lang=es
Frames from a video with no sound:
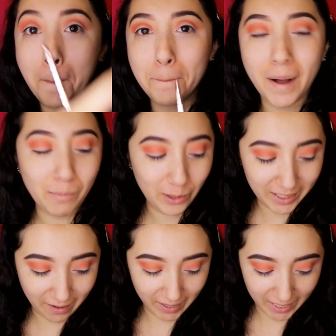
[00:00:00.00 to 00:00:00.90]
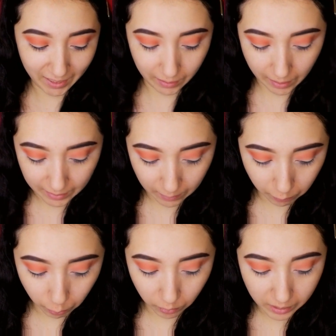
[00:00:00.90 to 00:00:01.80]
Vamos a ver qué tal se
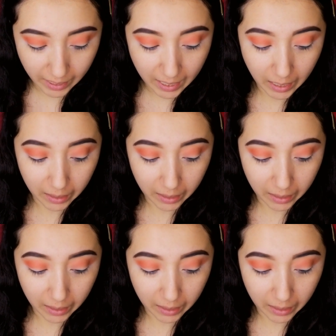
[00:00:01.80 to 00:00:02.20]
funde.